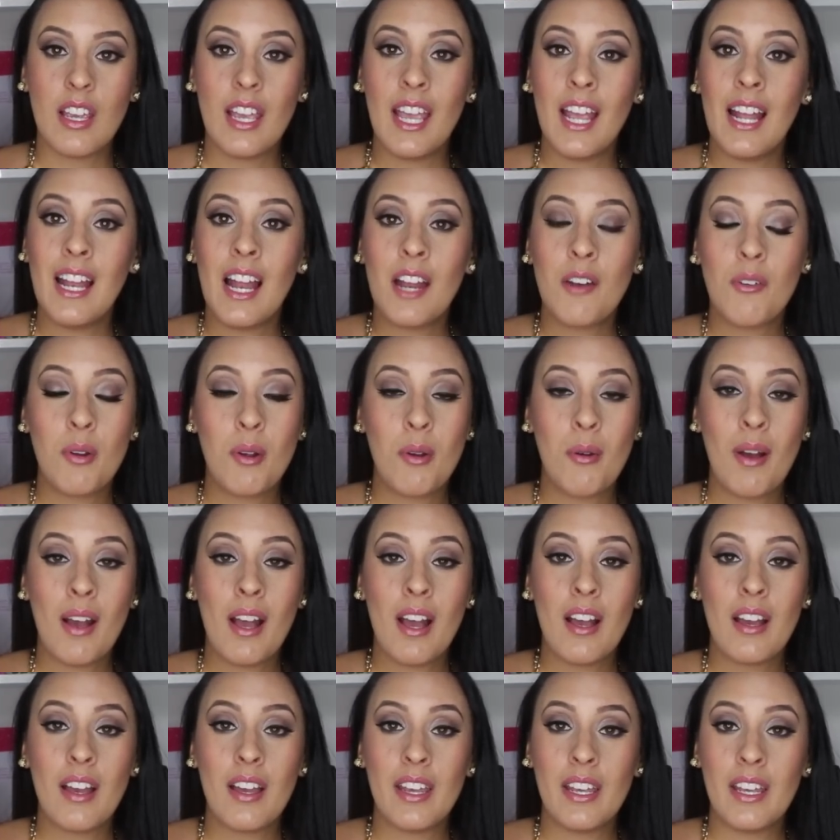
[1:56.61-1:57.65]
Es la
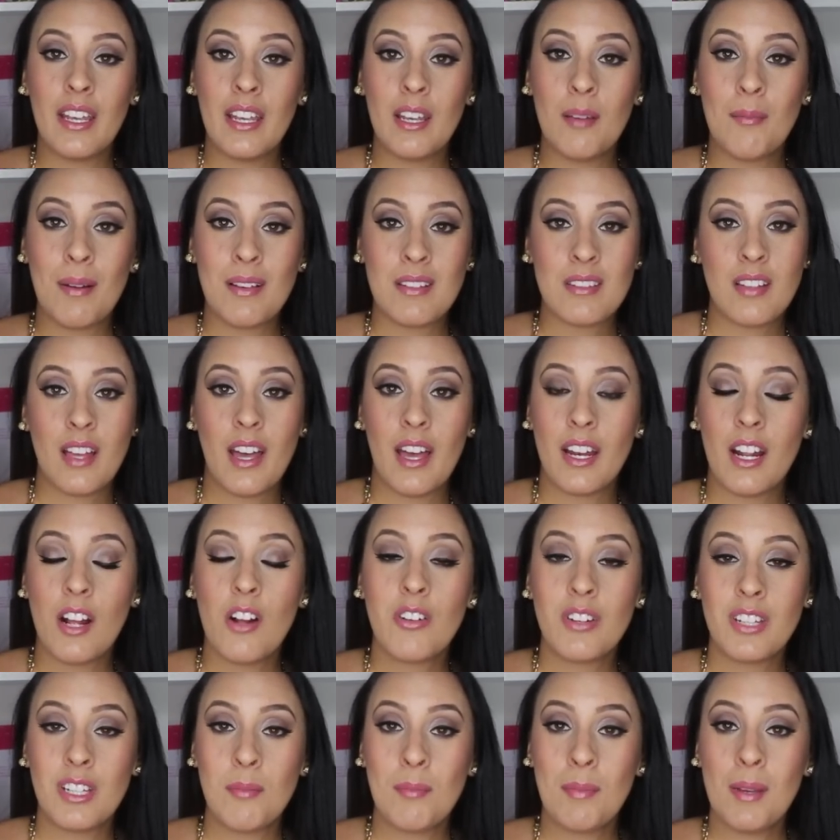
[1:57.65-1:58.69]
nueva eh, máscara
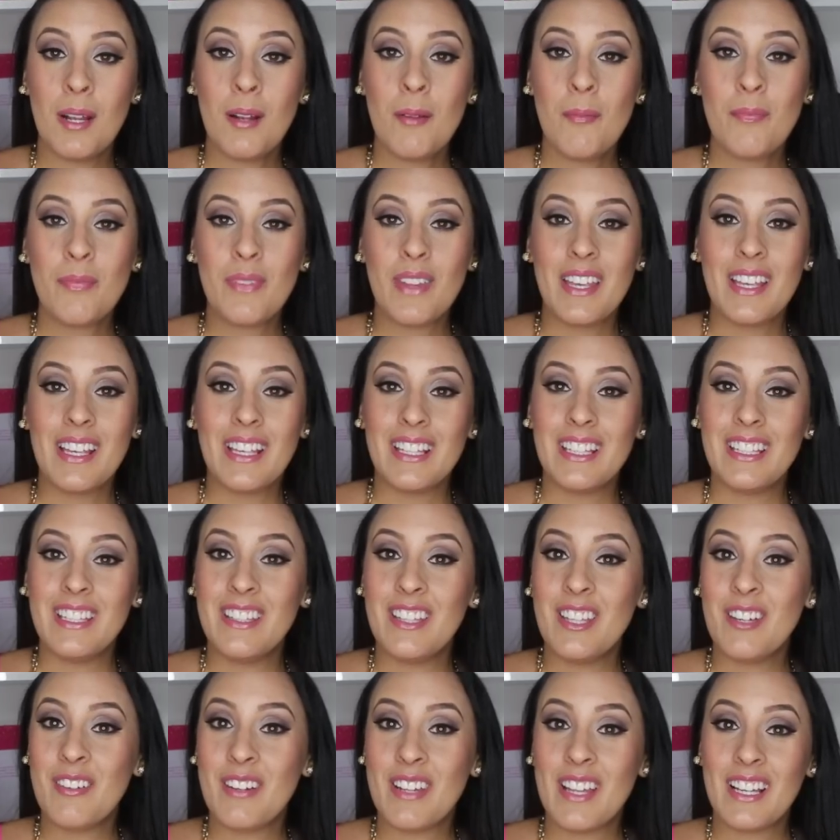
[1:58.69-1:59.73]
o rímel
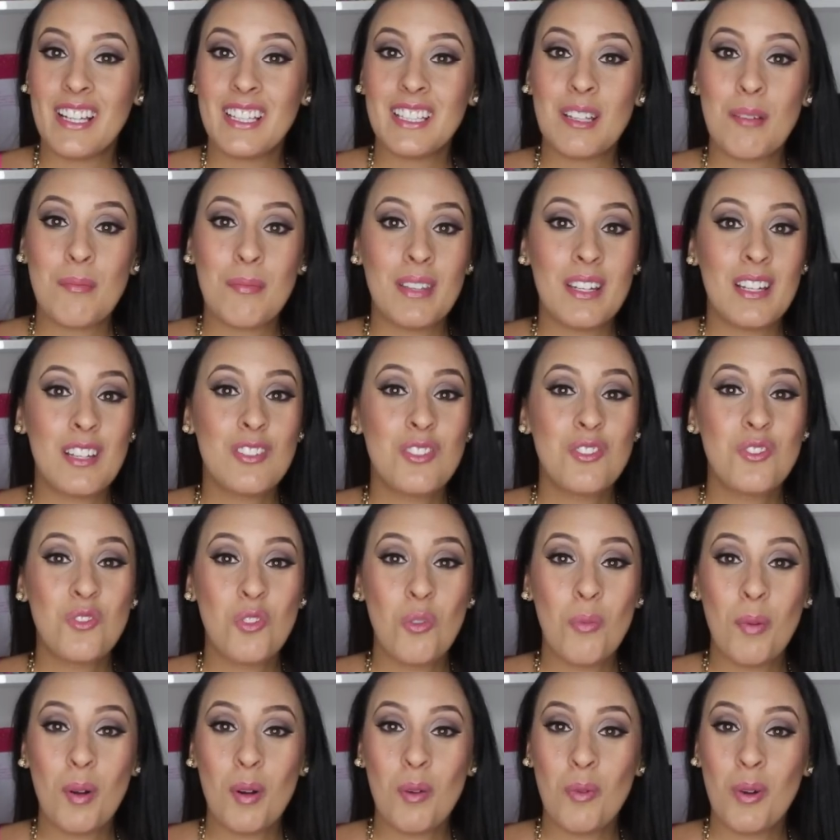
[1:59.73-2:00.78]
y de verdad que también es
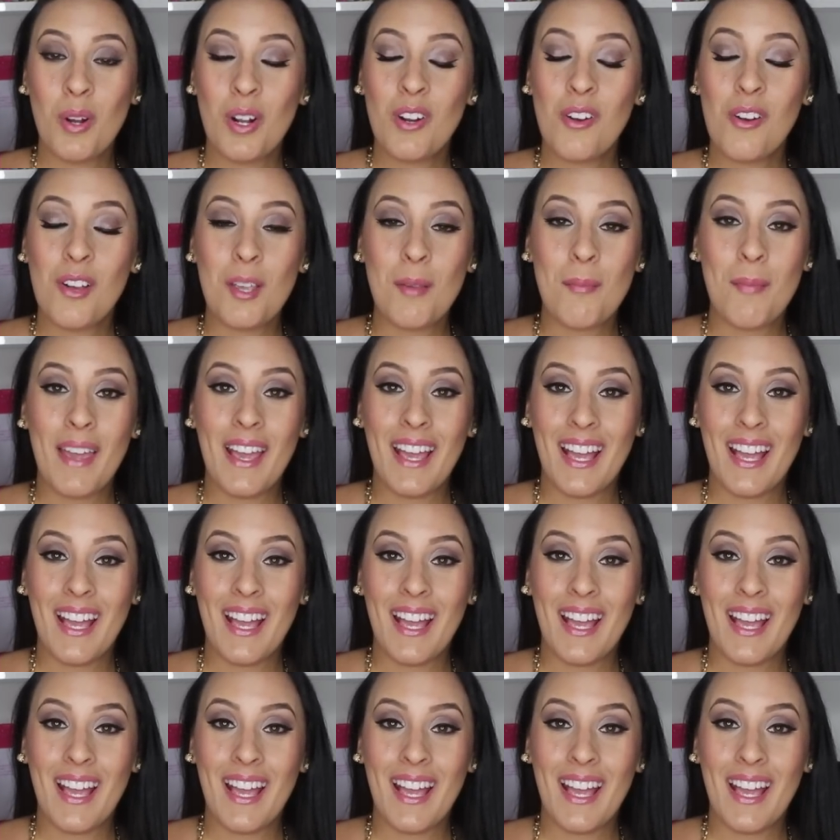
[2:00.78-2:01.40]
súper bueno y me